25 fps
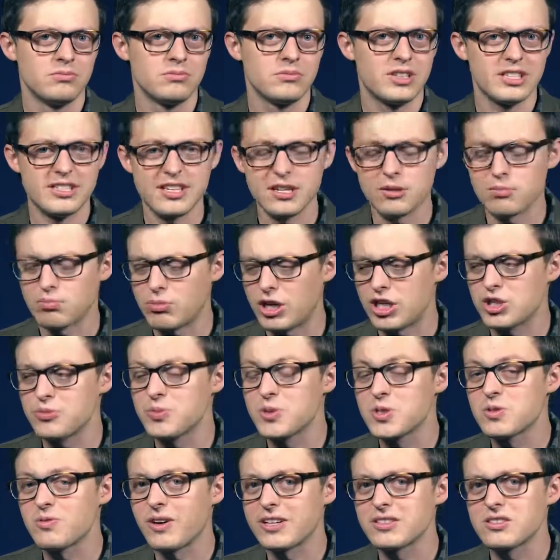Das hat
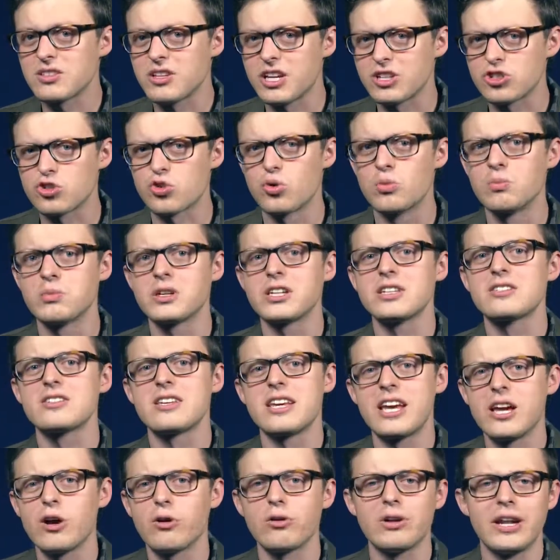beispielsweise der
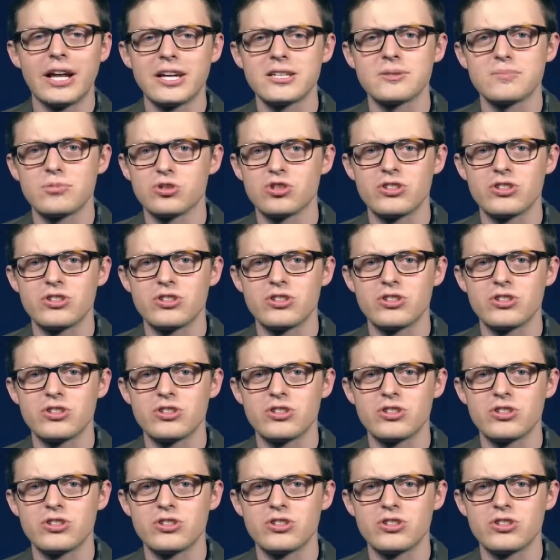Stromriese E.ON längst